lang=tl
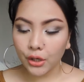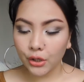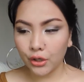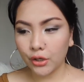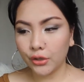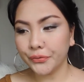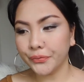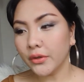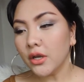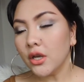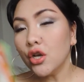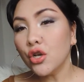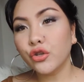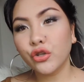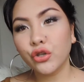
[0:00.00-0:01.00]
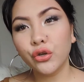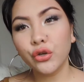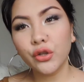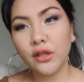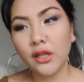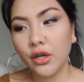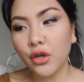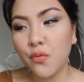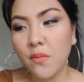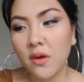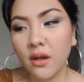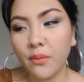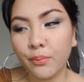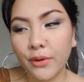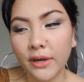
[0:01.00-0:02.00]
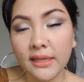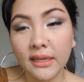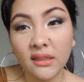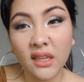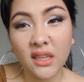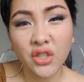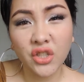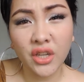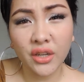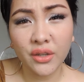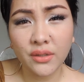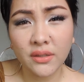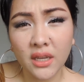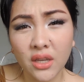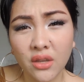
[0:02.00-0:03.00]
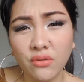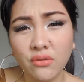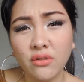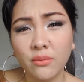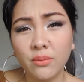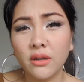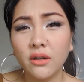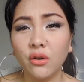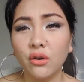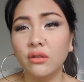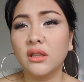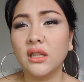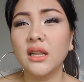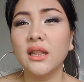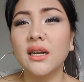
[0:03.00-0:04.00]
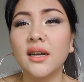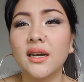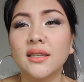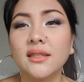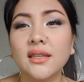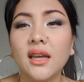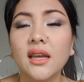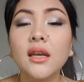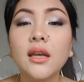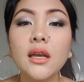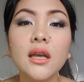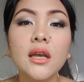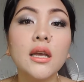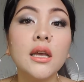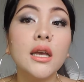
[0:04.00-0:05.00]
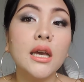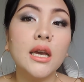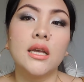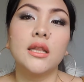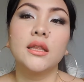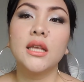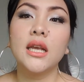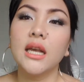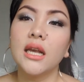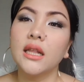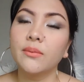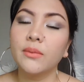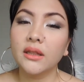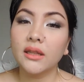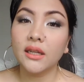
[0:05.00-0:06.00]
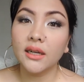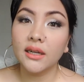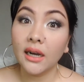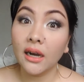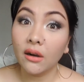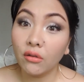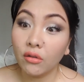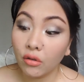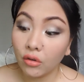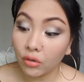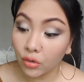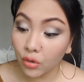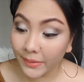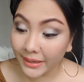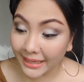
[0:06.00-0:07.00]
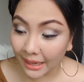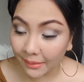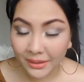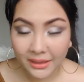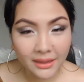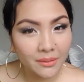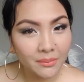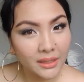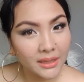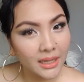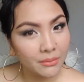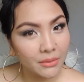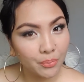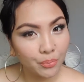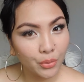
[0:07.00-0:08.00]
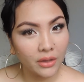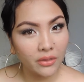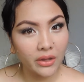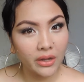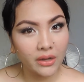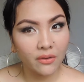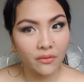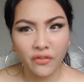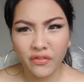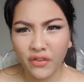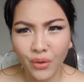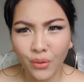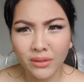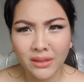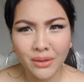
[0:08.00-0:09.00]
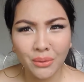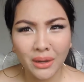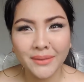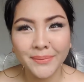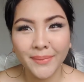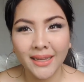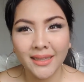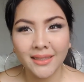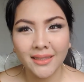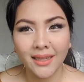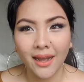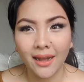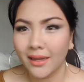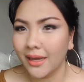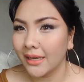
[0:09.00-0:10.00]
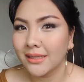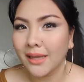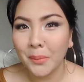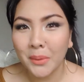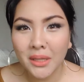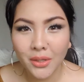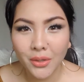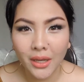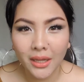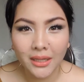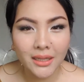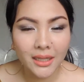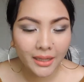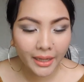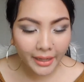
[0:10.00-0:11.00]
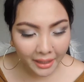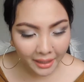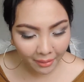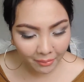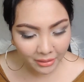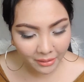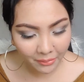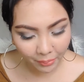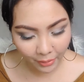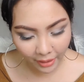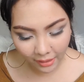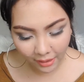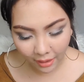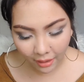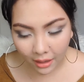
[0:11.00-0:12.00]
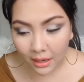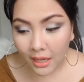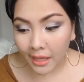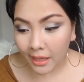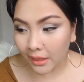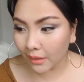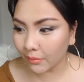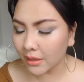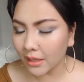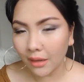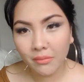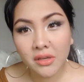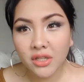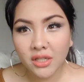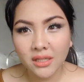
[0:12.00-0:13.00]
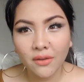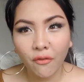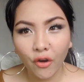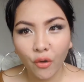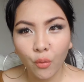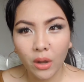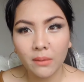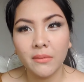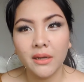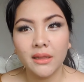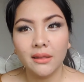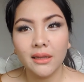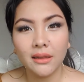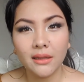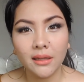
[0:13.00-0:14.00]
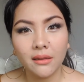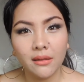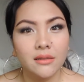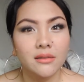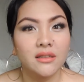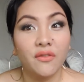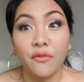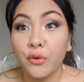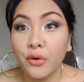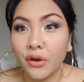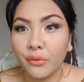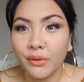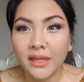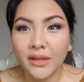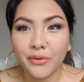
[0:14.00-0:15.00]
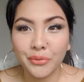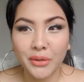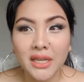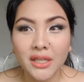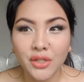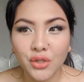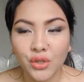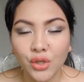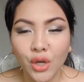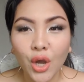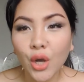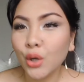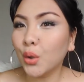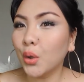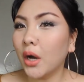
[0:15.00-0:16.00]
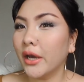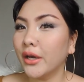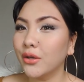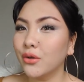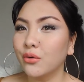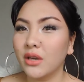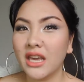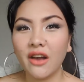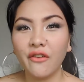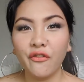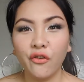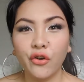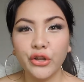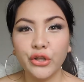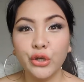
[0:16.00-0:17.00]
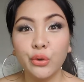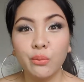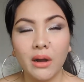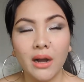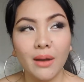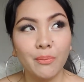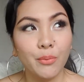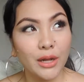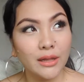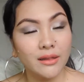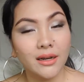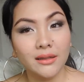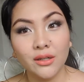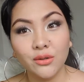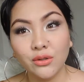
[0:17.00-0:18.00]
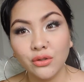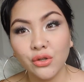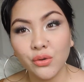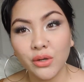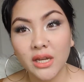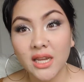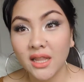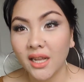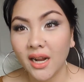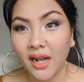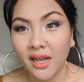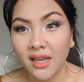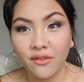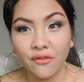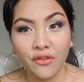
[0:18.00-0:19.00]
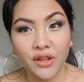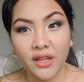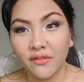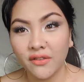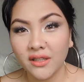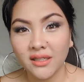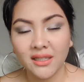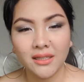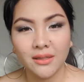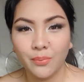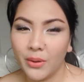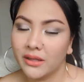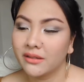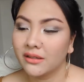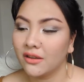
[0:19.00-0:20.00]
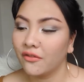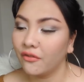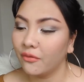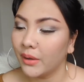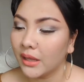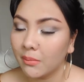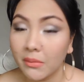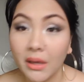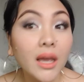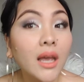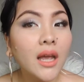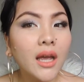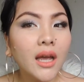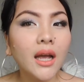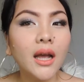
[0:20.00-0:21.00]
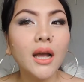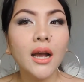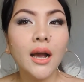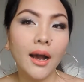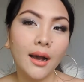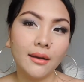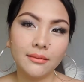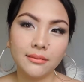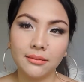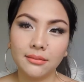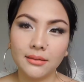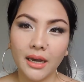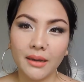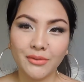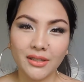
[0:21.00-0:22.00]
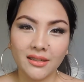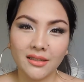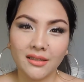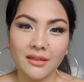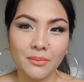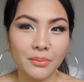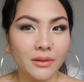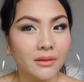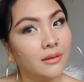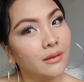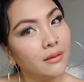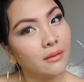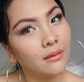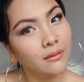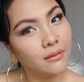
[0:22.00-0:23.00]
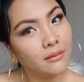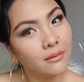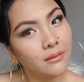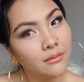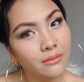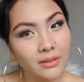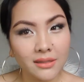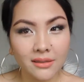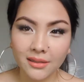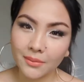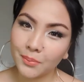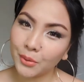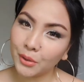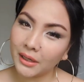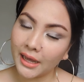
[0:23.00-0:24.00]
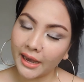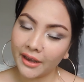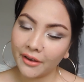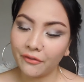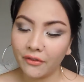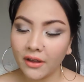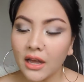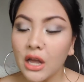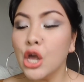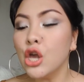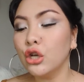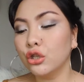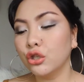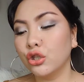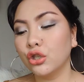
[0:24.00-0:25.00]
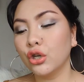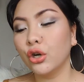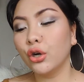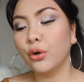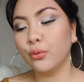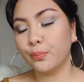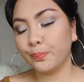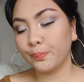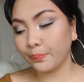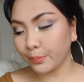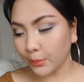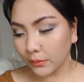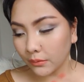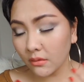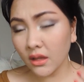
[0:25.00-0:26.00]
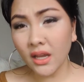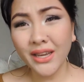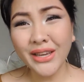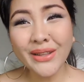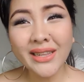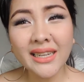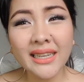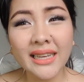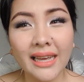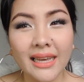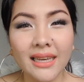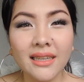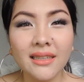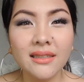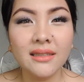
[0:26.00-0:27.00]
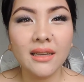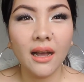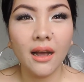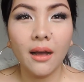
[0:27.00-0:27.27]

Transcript: Yun. So, yun lang yung mga product na i-share ko sa inyo. Sobrang konti lang kasi hindi naman talaga ako gumagamit ng madaming product for only one month. Ah, guys, aminin nyo yan. Hindi tayo gagamit ng product na madami just for one month. Not unless if you are really rich, kung ayaw nyong i-afford yung mga product na gusto nyong itry even if it's expensive. But me, I'm just a simple girl with a simple life. So, yun lang guys.